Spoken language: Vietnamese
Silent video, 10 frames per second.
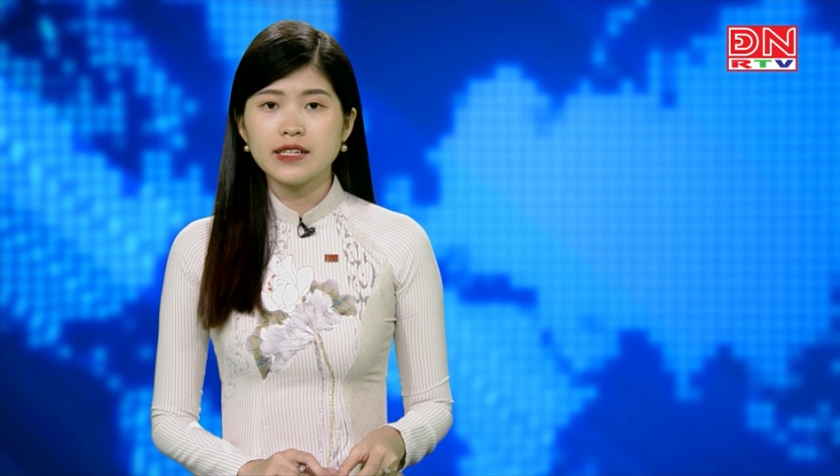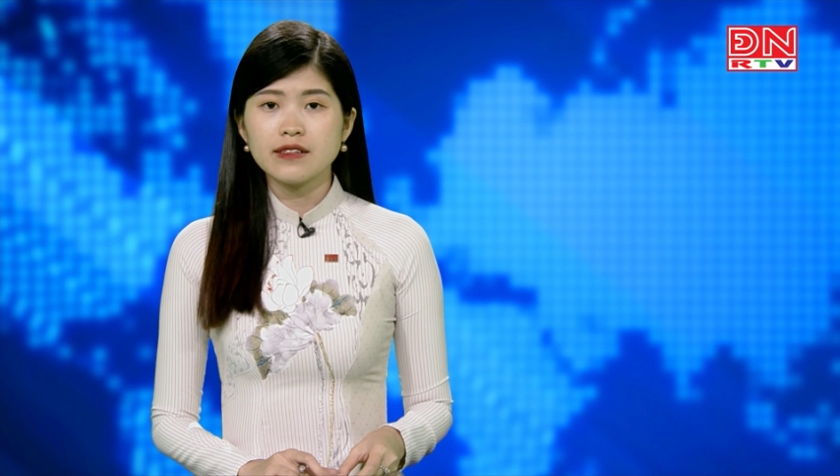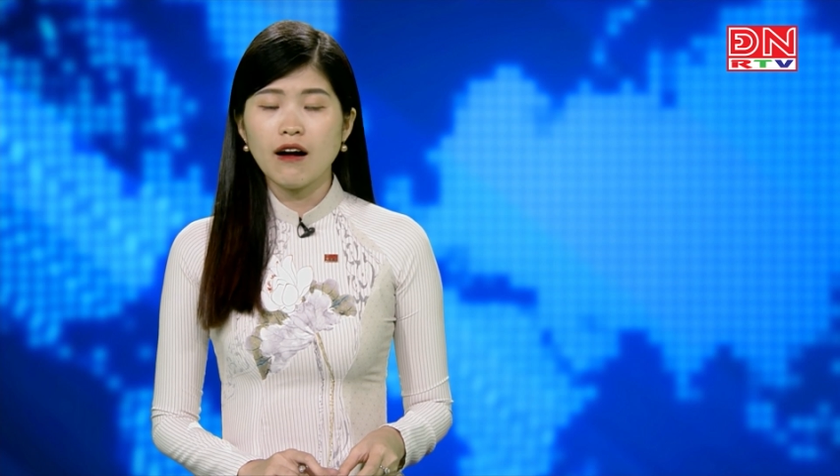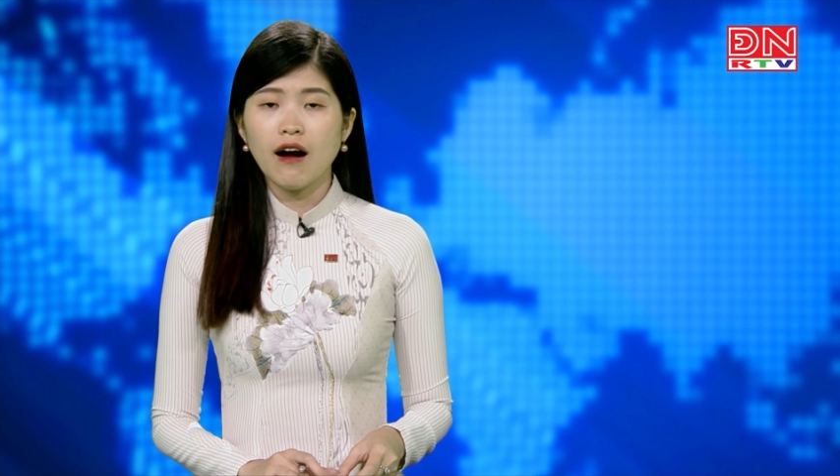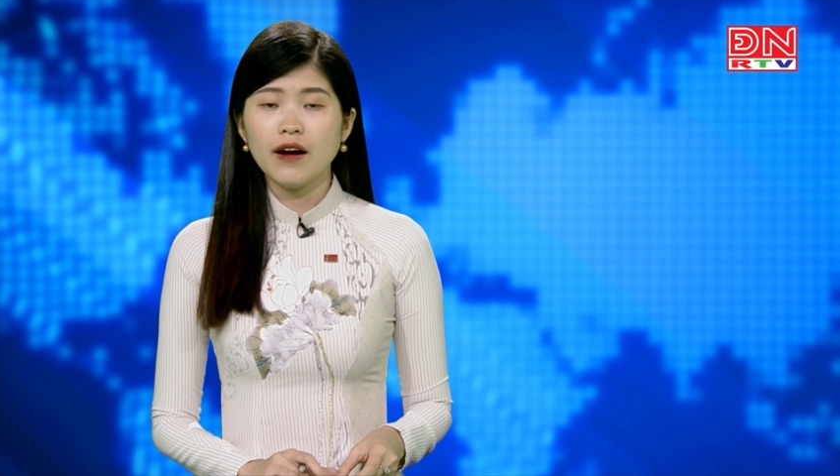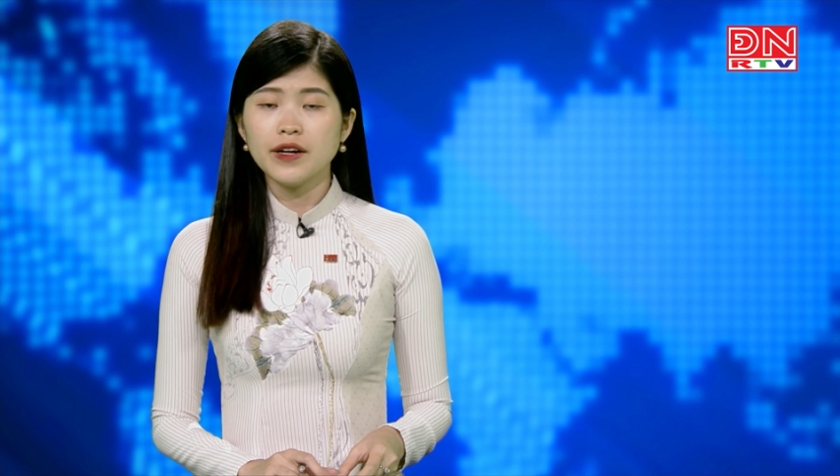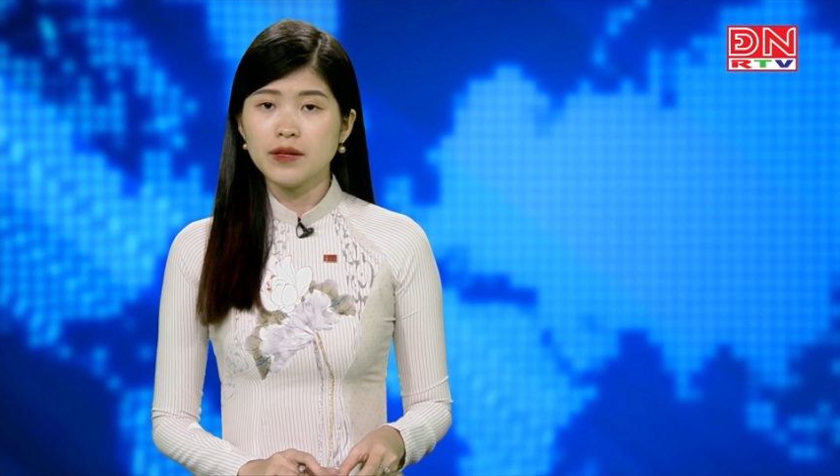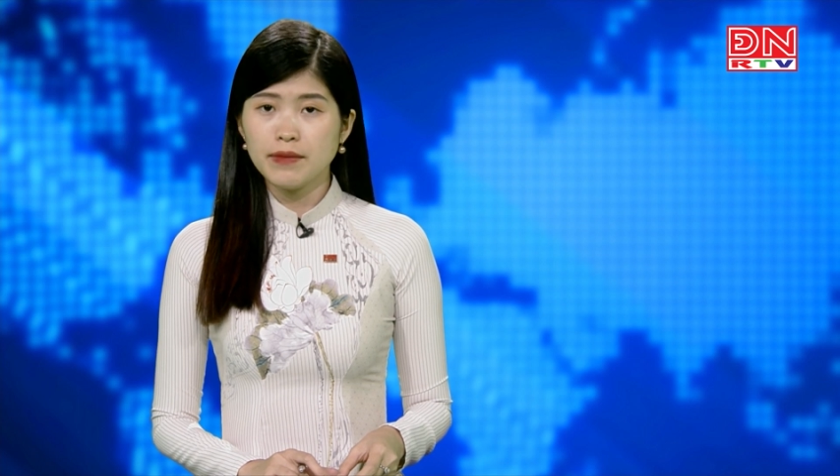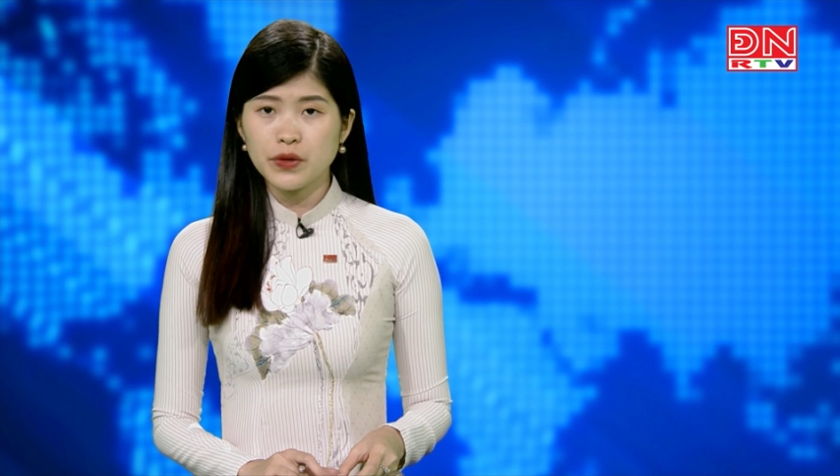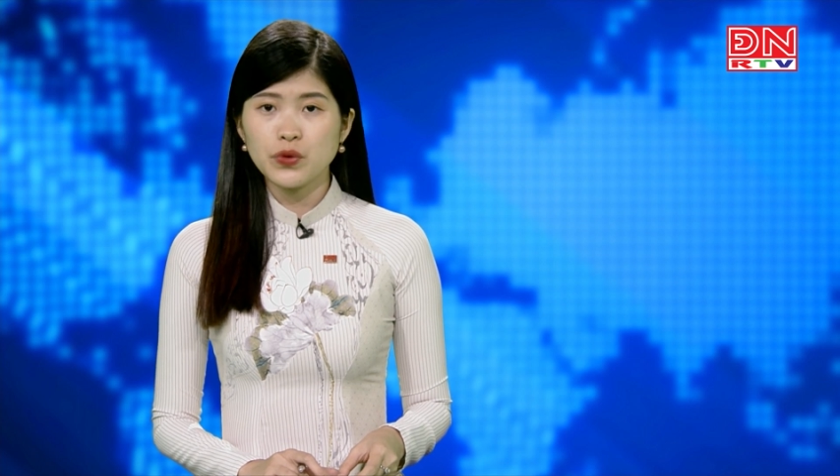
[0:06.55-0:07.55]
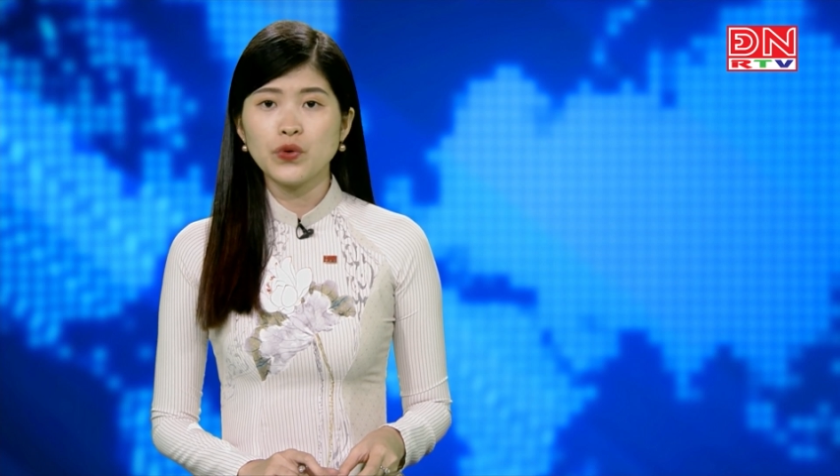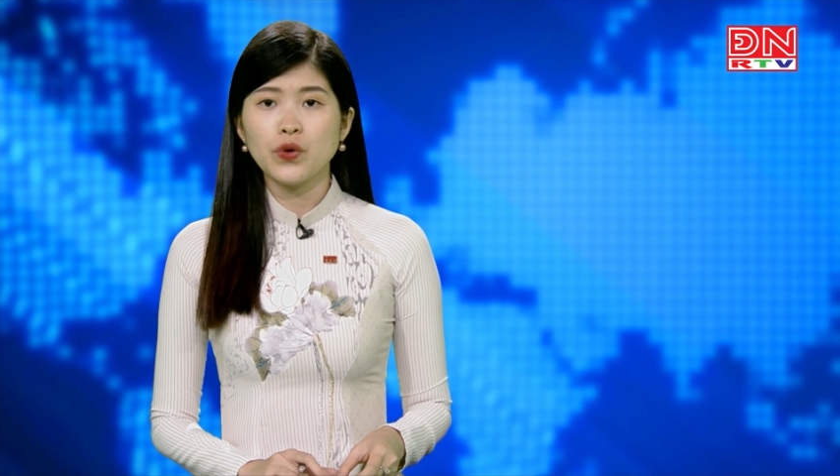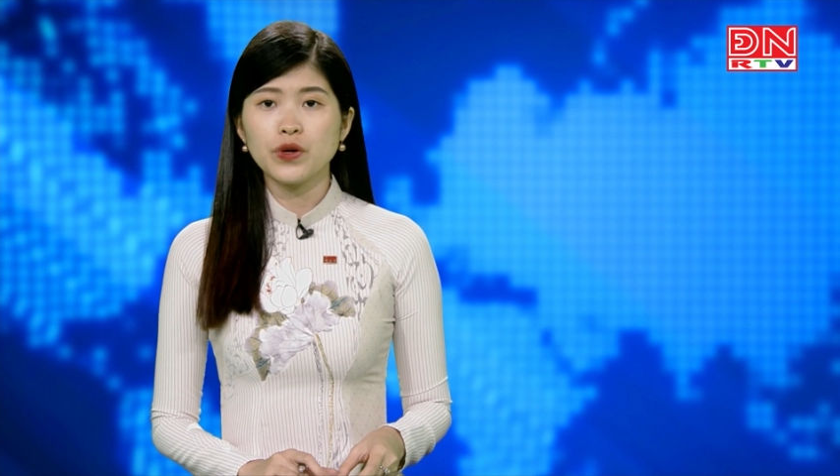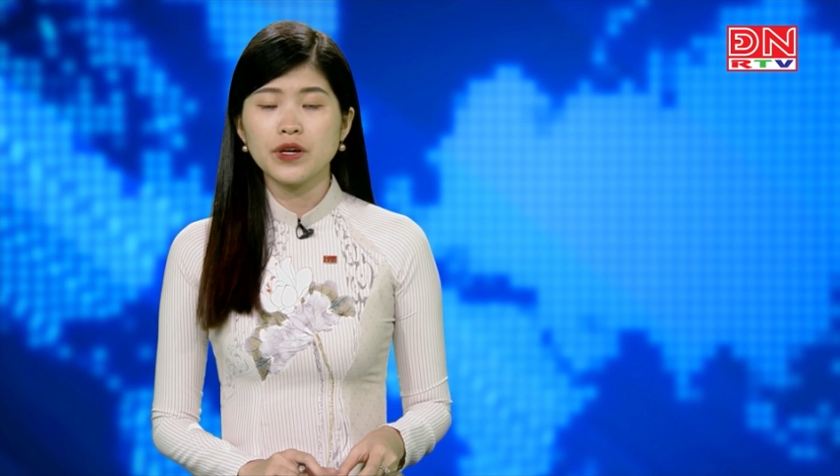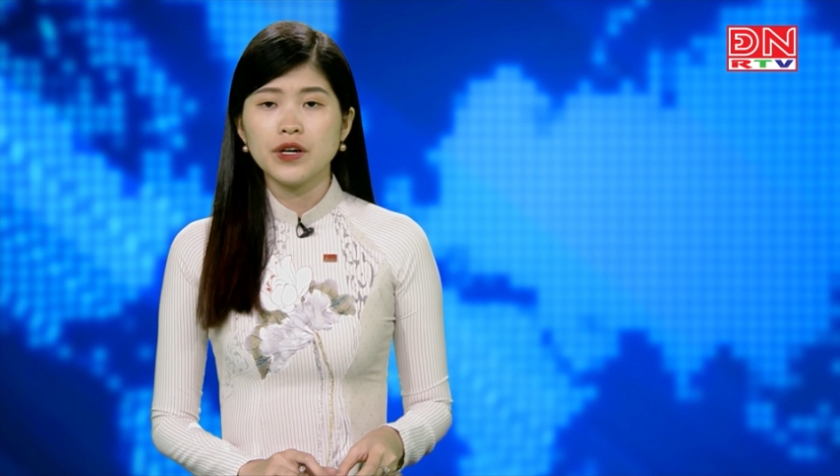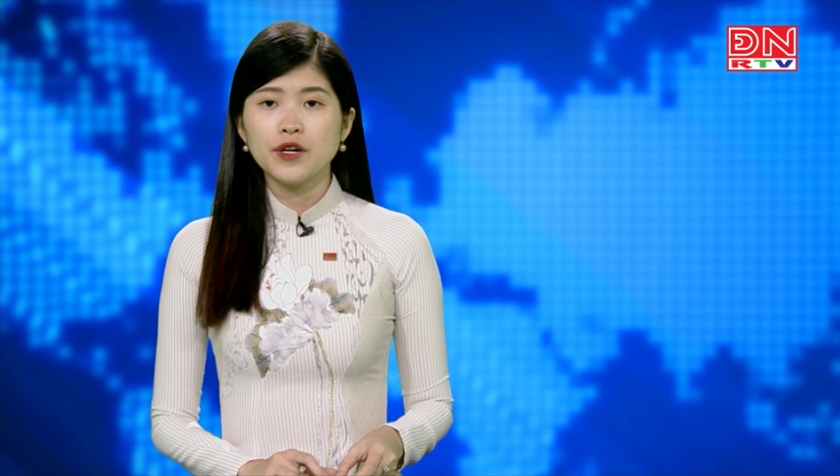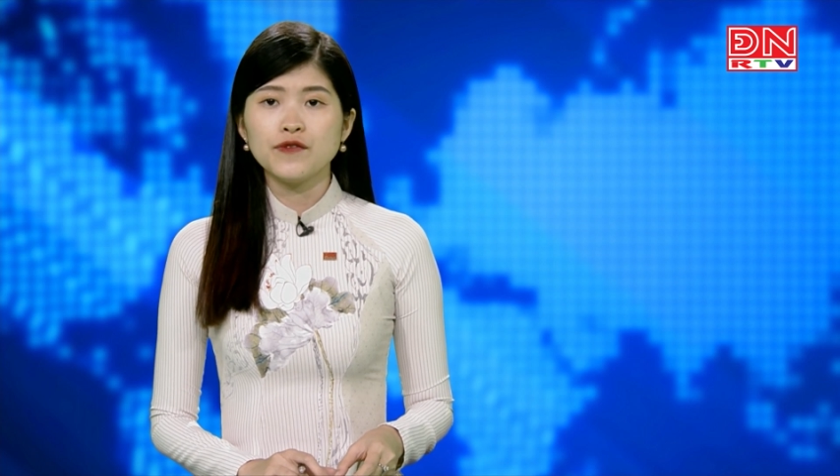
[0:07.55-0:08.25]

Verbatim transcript: dân có đất bị thu hồi